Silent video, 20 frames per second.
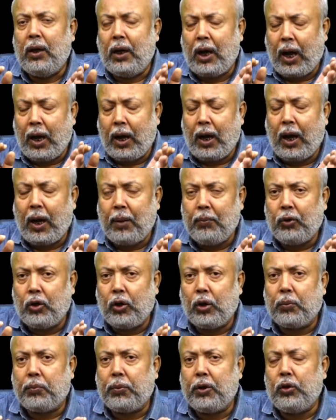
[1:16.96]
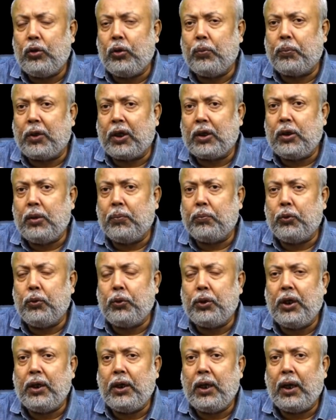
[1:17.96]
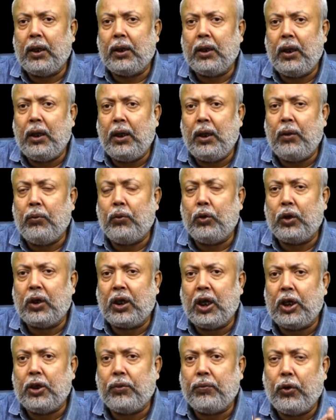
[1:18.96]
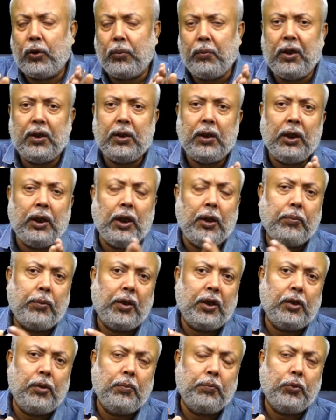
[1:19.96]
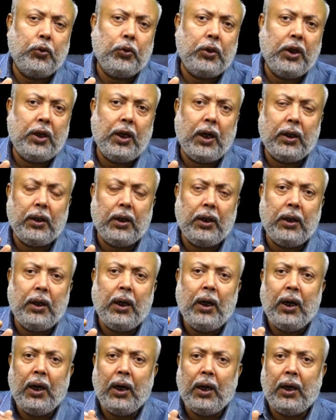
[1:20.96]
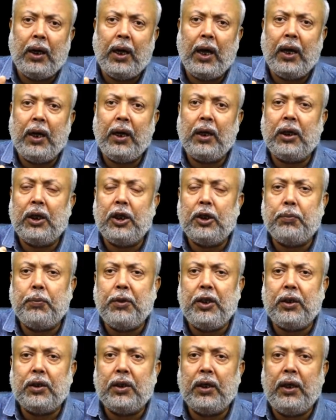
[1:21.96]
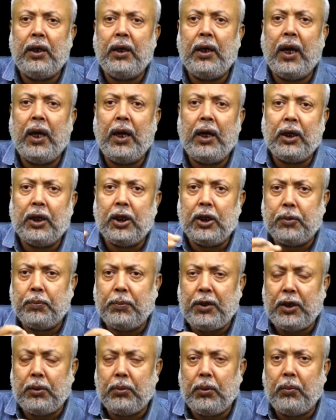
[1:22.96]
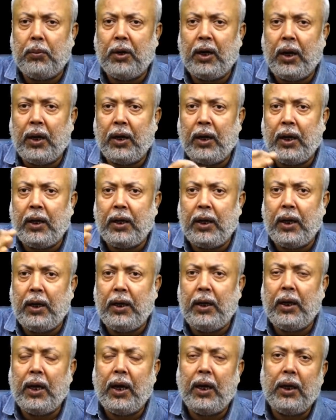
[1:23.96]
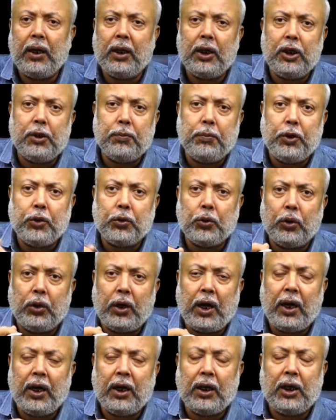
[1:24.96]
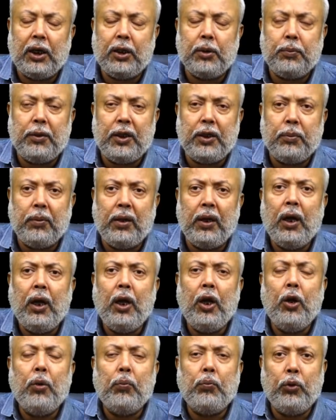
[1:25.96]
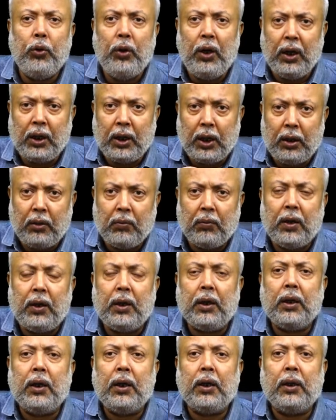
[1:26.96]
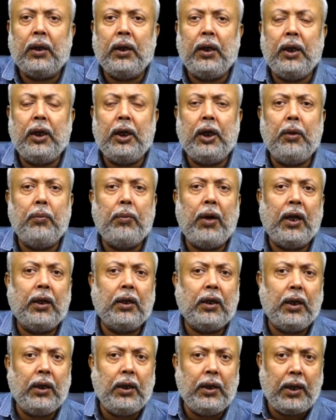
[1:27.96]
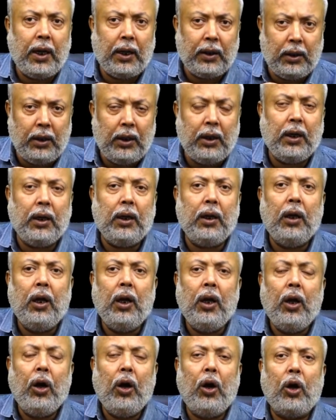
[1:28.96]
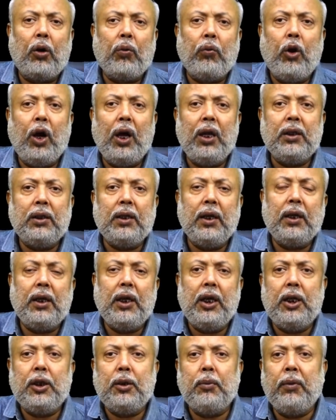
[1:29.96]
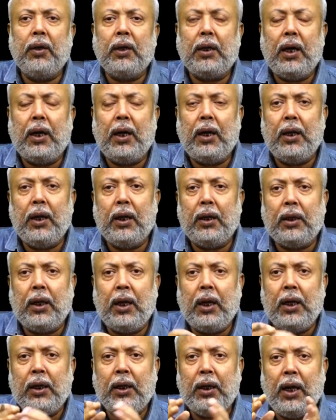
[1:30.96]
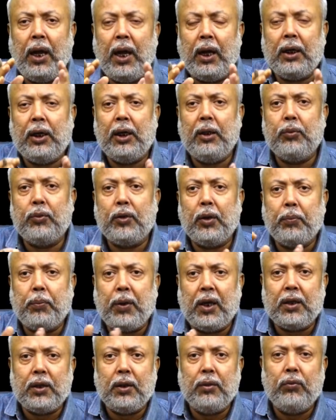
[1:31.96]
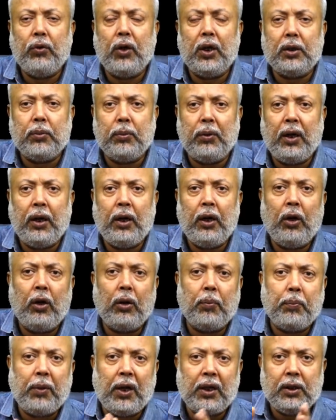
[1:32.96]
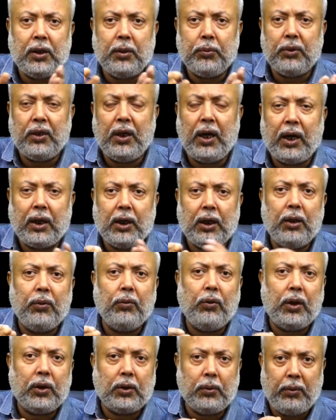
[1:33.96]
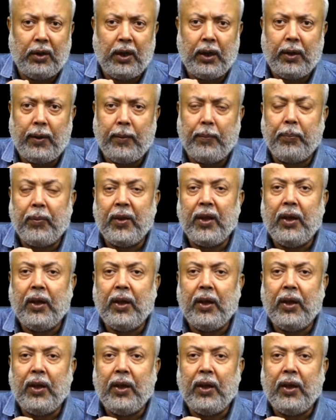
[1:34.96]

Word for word: ना आम तौर पर जो प्रश्न पूछे जाते हैं वो ट्रांसफॉर्मेशन के प्रश्न पूछे जाते हैं डायरेक्ट स्पीच से इनडायरेक्ट स्पीच में बनाना या इनडायरेक्ट स्पीच को डायरेक्ट स्पीच में पुनः कन्वर्ट कर देने की बात करी जाती है और वॉइस के केस में कहा जाता है कि एक्टिव से पैसिव वॉइस बनाना और पैसिव से एक्टिव वॉइस बनाना